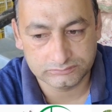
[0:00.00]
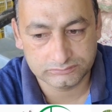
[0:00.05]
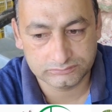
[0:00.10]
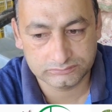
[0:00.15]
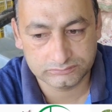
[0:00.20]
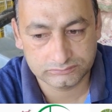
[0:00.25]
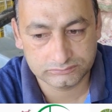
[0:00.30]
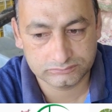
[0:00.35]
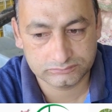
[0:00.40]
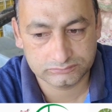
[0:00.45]

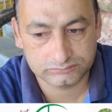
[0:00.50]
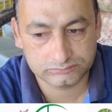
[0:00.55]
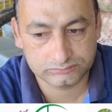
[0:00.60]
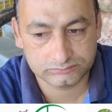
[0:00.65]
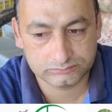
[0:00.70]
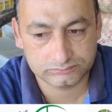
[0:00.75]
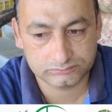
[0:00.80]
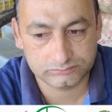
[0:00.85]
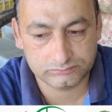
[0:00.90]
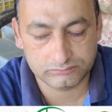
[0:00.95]
और
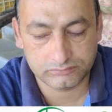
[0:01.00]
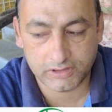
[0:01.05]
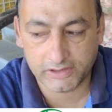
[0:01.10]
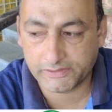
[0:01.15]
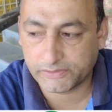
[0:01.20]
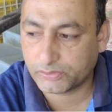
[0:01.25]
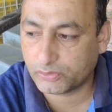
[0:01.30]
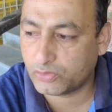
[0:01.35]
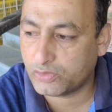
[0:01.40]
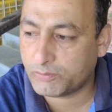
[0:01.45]
मशरूम
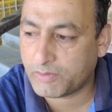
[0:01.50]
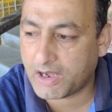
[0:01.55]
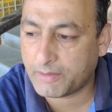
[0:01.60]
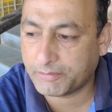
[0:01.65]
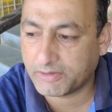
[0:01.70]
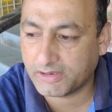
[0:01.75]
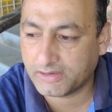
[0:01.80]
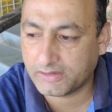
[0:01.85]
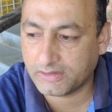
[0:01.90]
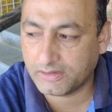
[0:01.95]
मशरूम
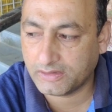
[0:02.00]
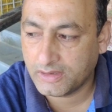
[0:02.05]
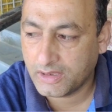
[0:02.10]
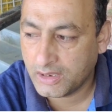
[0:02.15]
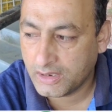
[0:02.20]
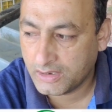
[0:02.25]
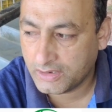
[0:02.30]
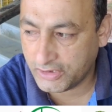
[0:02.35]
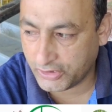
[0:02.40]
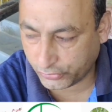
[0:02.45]
आपकी
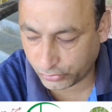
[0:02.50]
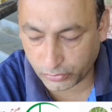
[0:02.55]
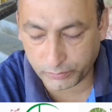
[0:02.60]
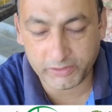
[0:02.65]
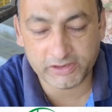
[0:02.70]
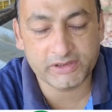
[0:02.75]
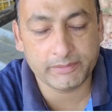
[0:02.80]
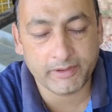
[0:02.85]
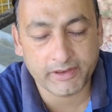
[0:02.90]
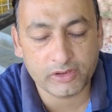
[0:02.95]
एक सौ
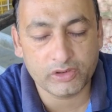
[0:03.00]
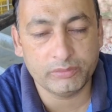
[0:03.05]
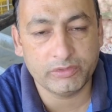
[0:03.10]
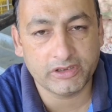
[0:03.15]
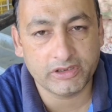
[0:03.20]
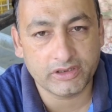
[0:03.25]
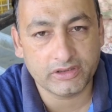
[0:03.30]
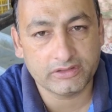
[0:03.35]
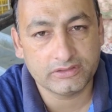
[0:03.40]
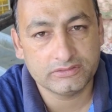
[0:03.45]
बीस रुपये किलो
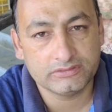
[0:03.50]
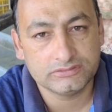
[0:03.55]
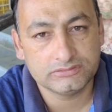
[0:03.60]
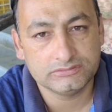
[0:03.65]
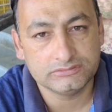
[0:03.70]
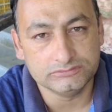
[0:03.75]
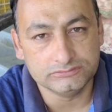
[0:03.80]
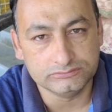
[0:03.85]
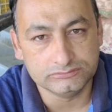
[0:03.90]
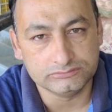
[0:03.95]
बिकी
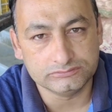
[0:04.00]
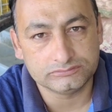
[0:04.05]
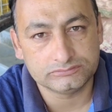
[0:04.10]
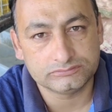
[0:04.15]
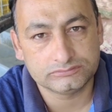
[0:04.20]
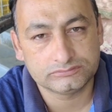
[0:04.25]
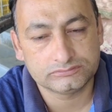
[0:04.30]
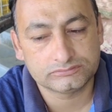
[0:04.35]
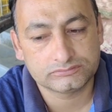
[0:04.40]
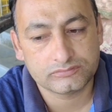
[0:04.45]
है
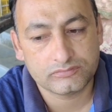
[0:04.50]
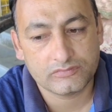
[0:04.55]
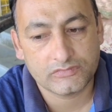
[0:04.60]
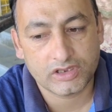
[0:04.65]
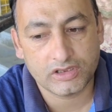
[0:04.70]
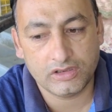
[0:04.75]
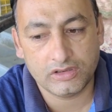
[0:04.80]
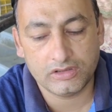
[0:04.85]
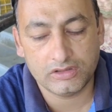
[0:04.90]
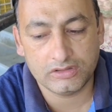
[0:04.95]

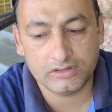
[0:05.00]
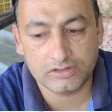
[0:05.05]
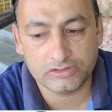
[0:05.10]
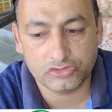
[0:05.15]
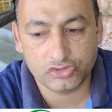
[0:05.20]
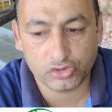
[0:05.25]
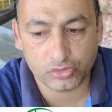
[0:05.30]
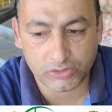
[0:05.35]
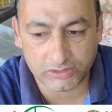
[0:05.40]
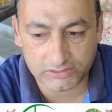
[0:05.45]
चुकंदर
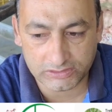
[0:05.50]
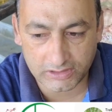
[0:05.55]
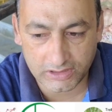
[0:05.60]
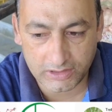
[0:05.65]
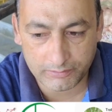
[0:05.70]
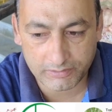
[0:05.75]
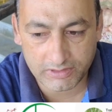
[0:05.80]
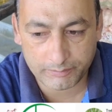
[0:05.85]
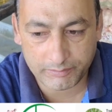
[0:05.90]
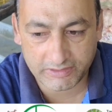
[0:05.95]
हाँ
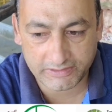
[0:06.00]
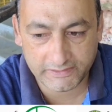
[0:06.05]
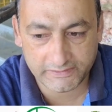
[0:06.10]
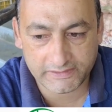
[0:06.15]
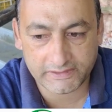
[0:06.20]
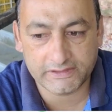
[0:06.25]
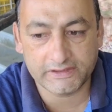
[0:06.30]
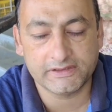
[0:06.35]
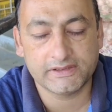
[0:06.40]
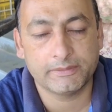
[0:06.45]
चुकंदर आपका
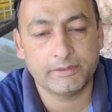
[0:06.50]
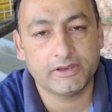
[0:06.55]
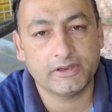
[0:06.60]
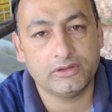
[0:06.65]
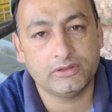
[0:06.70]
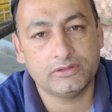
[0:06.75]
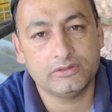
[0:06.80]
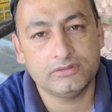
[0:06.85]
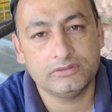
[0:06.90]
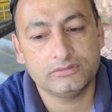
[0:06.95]
पच्चीस से तीस रुपये
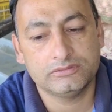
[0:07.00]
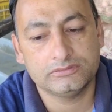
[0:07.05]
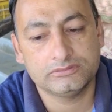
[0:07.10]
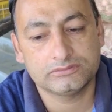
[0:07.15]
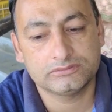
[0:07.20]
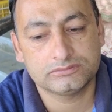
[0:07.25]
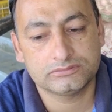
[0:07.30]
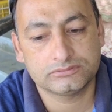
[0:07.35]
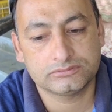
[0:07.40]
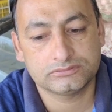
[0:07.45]

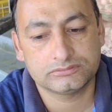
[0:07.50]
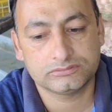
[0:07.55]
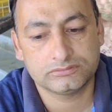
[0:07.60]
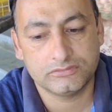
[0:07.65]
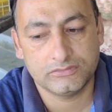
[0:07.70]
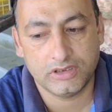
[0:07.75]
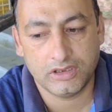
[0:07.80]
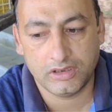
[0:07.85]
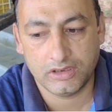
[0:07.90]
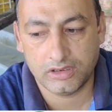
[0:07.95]

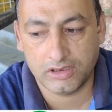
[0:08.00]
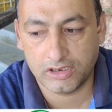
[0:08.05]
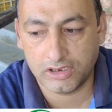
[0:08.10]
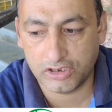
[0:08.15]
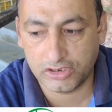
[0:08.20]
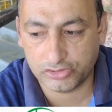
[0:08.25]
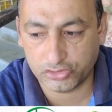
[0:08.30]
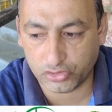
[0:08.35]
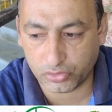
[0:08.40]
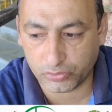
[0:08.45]

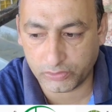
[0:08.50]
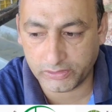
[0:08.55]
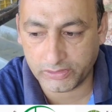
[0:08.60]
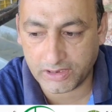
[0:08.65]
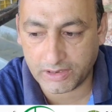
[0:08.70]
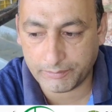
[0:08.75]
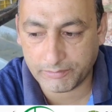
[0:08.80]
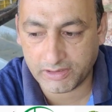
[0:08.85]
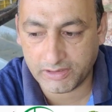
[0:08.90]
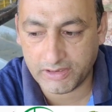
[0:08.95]
किलो
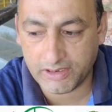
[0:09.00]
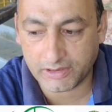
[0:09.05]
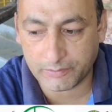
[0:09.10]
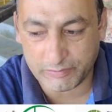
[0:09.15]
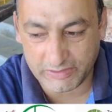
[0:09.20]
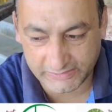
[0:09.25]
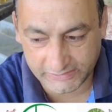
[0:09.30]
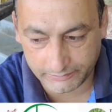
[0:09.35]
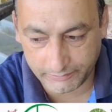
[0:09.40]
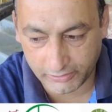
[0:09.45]
जुगनी आपकी
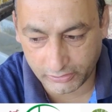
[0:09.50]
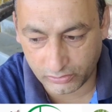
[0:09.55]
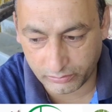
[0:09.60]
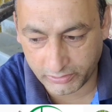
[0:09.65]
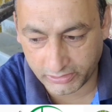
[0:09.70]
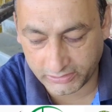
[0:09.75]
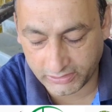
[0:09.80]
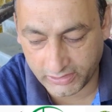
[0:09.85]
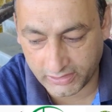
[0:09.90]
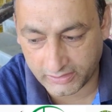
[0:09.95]
एक बीस रुपये
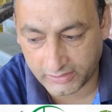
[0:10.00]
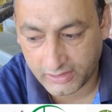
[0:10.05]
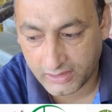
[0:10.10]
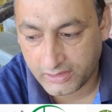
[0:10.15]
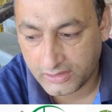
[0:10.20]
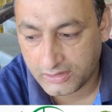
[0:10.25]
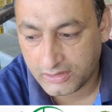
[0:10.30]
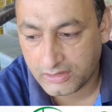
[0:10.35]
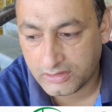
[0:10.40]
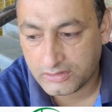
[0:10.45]
किलो कितनी
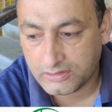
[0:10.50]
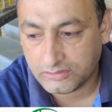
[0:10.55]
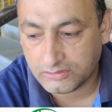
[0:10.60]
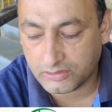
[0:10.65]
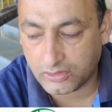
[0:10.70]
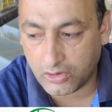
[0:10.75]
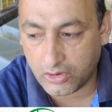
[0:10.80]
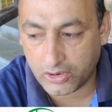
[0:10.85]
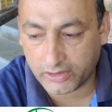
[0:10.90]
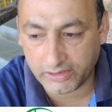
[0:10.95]

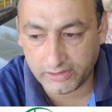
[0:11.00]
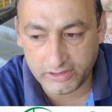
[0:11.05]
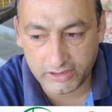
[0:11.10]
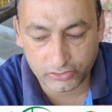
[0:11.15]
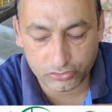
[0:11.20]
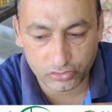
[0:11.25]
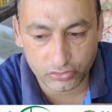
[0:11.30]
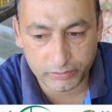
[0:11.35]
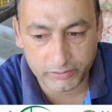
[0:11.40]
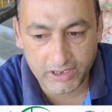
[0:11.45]
है और
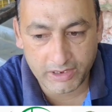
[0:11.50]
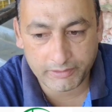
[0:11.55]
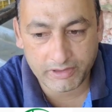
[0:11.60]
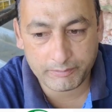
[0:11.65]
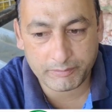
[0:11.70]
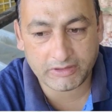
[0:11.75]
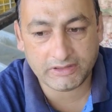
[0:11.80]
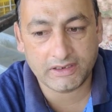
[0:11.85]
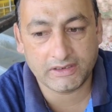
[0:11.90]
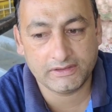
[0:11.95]
एक जुगनी
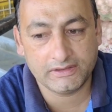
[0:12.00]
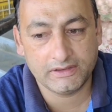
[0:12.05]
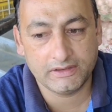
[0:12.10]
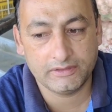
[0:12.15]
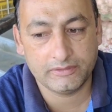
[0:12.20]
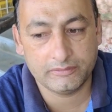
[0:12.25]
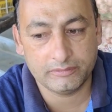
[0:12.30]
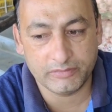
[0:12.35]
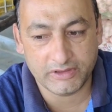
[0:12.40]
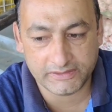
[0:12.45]
आपकी पंद्रह से
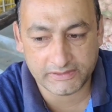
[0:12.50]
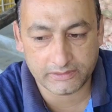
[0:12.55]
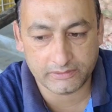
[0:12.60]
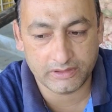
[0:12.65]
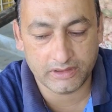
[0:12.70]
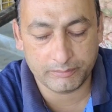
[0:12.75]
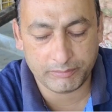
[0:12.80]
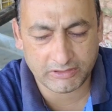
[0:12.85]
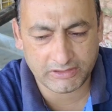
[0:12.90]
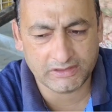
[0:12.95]
बीस
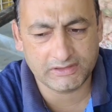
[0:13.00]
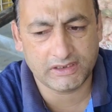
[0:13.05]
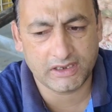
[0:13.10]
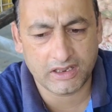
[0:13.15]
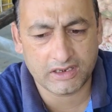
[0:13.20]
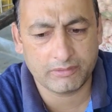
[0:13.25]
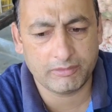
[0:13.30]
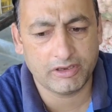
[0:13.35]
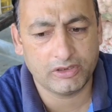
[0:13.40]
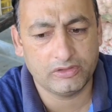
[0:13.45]
पंद्रह से
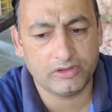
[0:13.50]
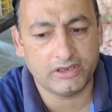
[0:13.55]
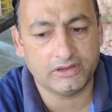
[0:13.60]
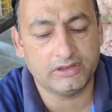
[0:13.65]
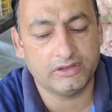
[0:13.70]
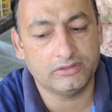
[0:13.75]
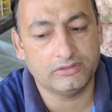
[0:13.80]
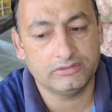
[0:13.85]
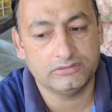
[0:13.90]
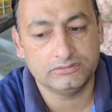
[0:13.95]
अठारह रुपये किलो
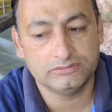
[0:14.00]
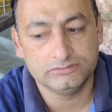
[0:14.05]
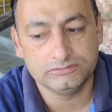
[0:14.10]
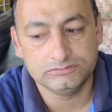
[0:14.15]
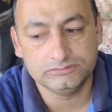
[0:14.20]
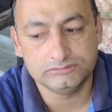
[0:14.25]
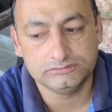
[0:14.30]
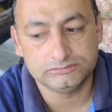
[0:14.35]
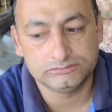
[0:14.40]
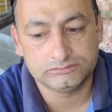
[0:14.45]
रहती है
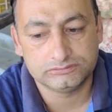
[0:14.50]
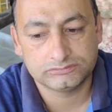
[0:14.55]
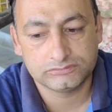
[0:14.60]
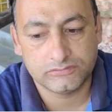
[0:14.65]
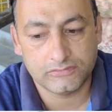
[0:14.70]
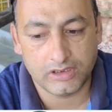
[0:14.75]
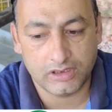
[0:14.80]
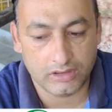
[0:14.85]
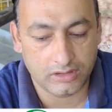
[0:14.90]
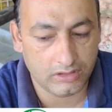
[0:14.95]
आलू
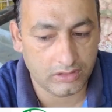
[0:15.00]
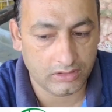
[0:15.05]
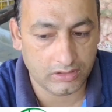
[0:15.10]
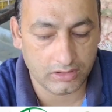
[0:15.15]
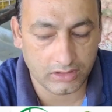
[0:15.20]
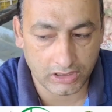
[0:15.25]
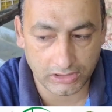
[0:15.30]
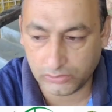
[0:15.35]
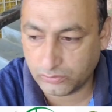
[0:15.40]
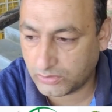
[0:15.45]

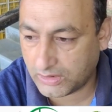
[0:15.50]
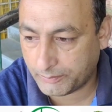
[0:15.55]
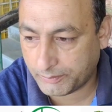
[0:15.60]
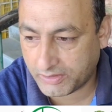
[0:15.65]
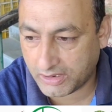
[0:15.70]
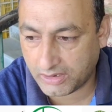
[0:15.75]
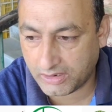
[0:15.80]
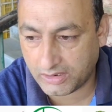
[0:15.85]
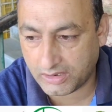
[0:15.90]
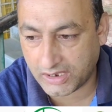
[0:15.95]
आ, आलू
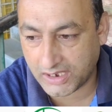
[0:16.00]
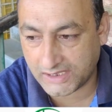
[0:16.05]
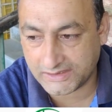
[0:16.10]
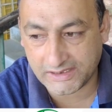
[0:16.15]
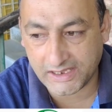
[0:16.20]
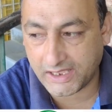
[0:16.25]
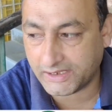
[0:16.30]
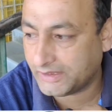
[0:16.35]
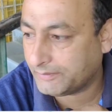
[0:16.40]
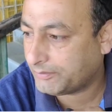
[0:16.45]
आपका
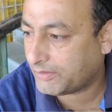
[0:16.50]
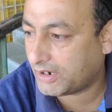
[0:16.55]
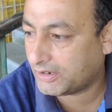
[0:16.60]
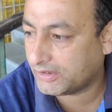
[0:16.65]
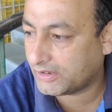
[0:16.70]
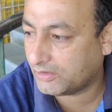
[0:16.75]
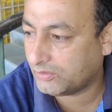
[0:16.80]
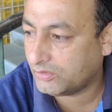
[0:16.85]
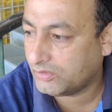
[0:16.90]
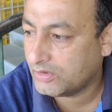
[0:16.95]
आज है नहीं
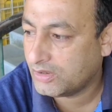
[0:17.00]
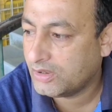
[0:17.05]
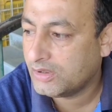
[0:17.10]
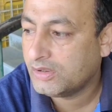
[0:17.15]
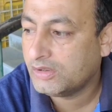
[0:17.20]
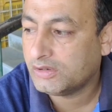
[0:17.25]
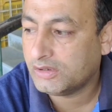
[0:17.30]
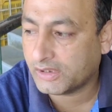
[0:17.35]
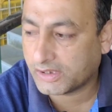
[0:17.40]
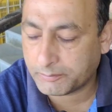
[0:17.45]
पहाड़ी आलू
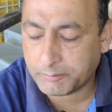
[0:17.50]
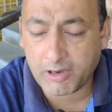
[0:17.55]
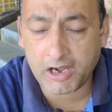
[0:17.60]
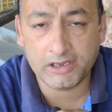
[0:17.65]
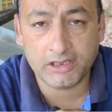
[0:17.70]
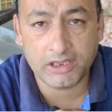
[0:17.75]
लेकिन